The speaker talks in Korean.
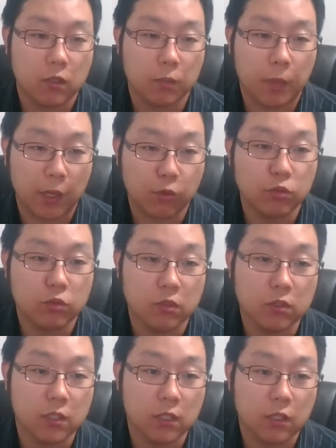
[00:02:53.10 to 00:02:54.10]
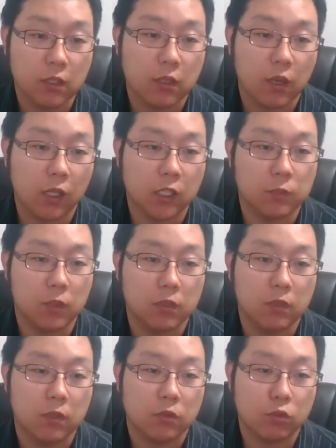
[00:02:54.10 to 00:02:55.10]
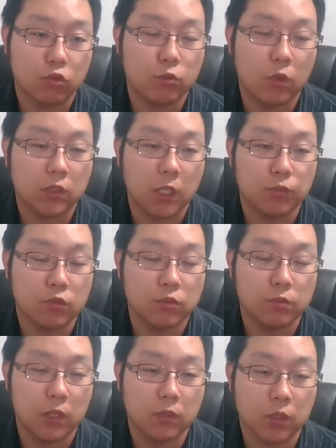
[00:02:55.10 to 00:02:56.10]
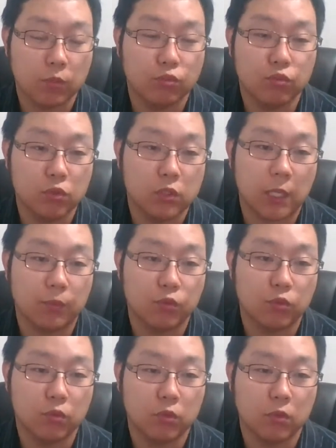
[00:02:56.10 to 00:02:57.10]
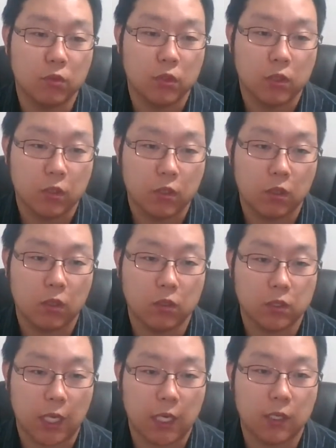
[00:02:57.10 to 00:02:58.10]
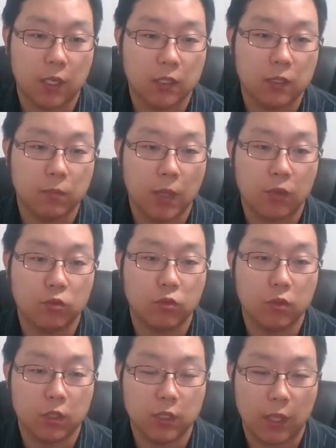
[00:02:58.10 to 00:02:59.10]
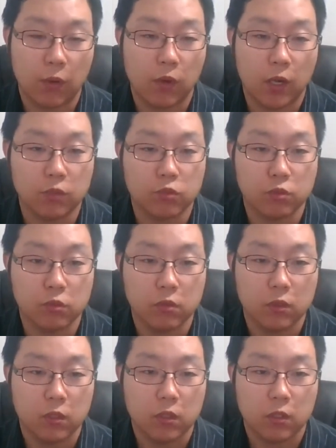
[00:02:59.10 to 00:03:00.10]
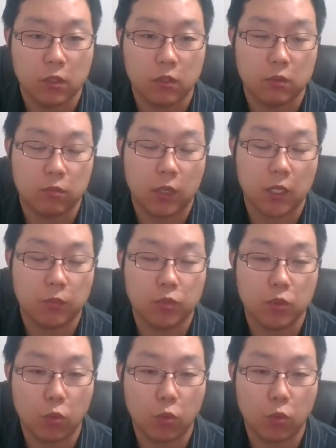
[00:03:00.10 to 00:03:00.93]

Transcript: 바꾸든지 아니면 그 구멍난 부분만 물을 잠그고 어, 잘 이렇게 메꾸거나 떼어가지고 어, 파이프를